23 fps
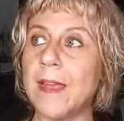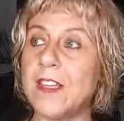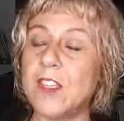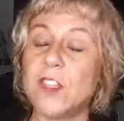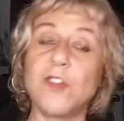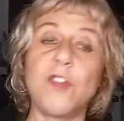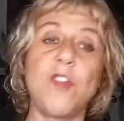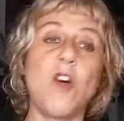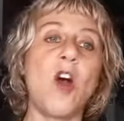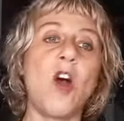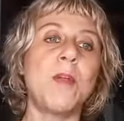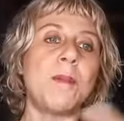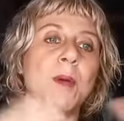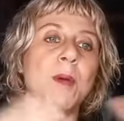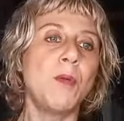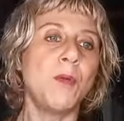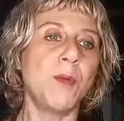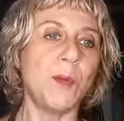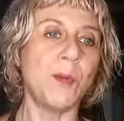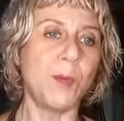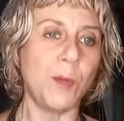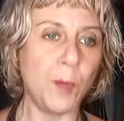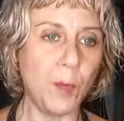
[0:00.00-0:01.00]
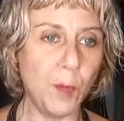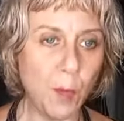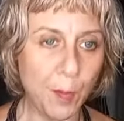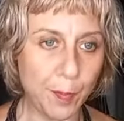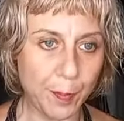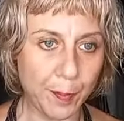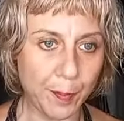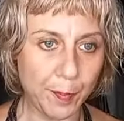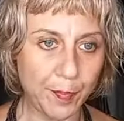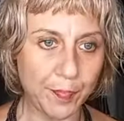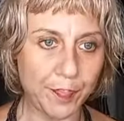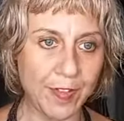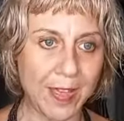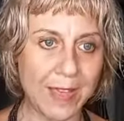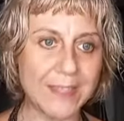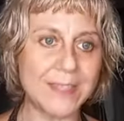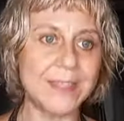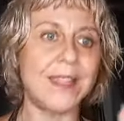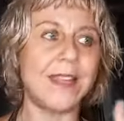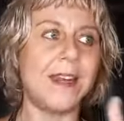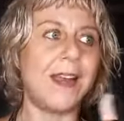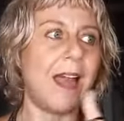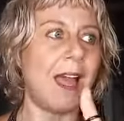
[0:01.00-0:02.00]
Eles formam um grupo,
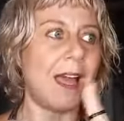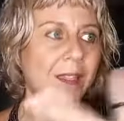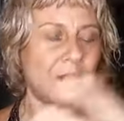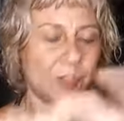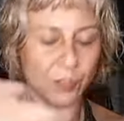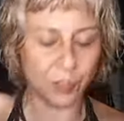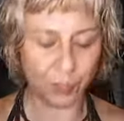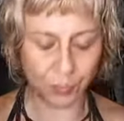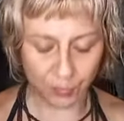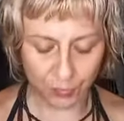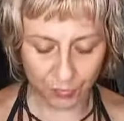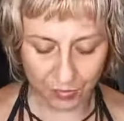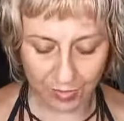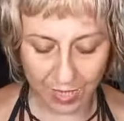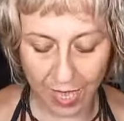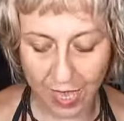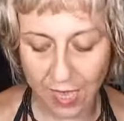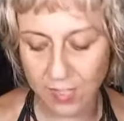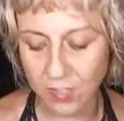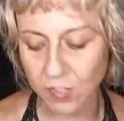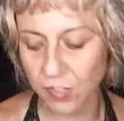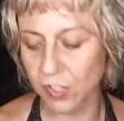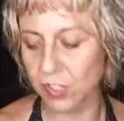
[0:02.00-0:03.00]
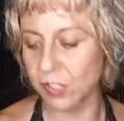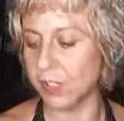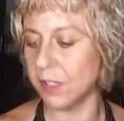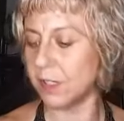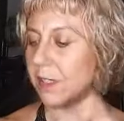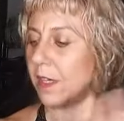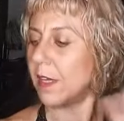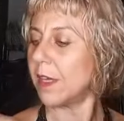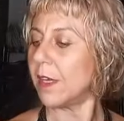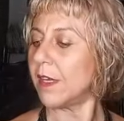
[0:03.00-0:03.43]
fazem lá os seus testes